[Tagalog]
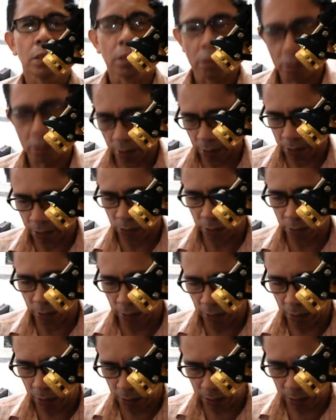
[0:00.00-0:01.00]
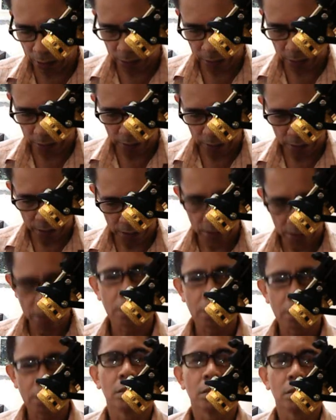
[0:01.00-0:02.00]
Okay, so list
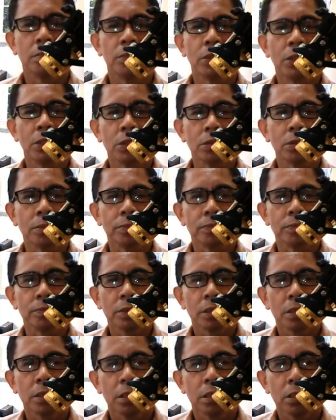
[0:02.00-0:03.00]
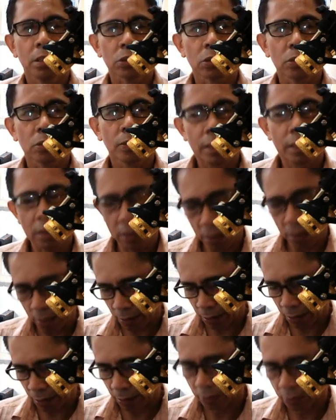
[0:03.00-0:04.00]
volume. So, once
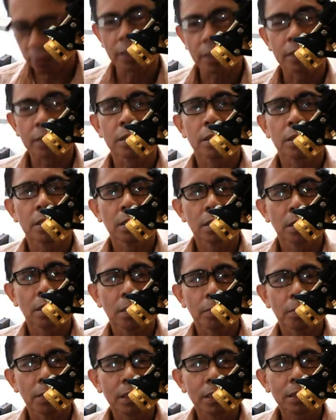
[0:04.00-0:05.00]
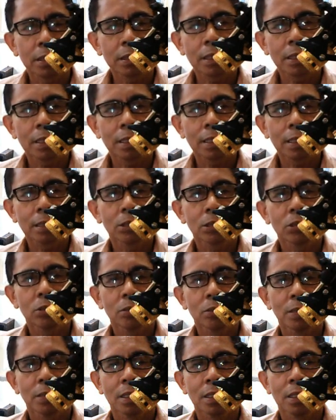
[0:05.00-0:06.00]
i-enter ko yan, makikita natin
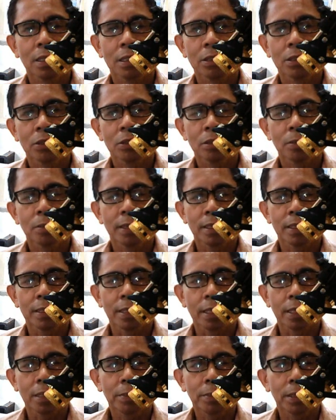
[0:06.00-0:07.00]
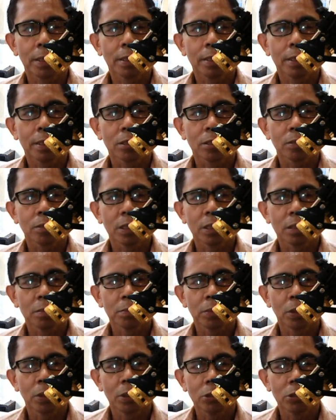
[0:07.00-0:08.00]
yung mga, ano, yung mga label, ano ba yung
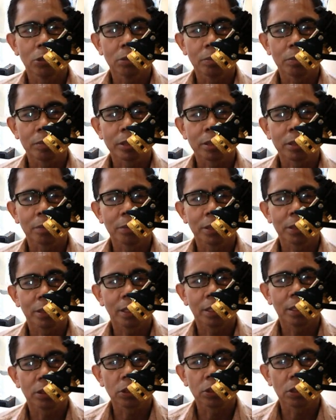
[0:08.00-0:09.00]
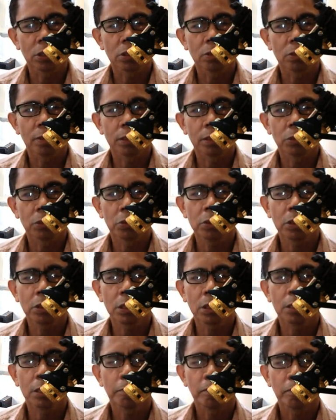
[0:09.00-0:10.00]
volume. Ibig sabihin yan, 0, 1,
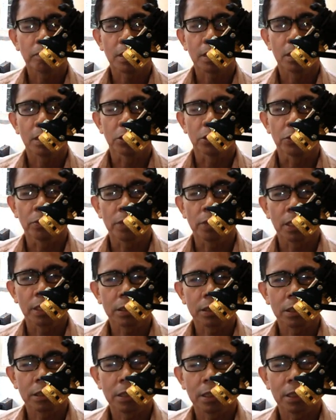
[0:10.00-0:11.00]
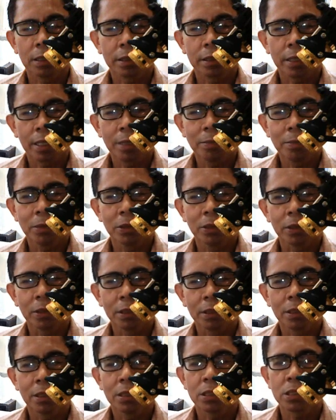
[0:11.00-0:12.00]
2, yung letter ng drive, no,
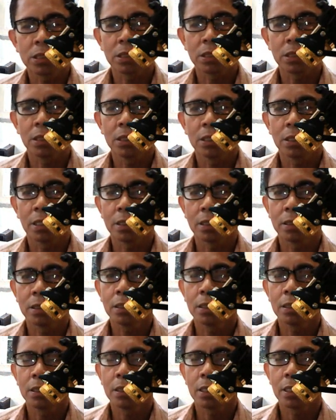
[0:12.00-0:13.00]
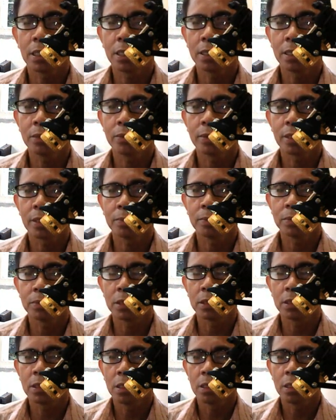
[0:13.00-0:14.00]
E, C, and D. And we have
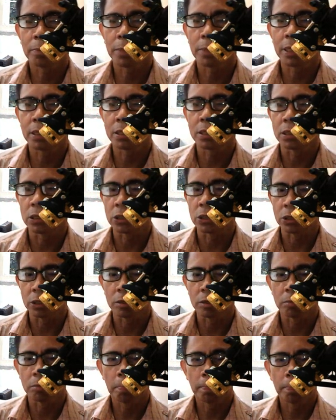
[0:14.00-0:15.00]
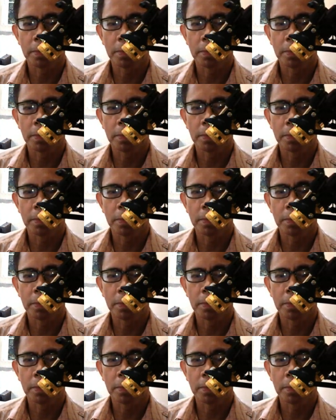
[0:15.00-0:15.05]
the partition.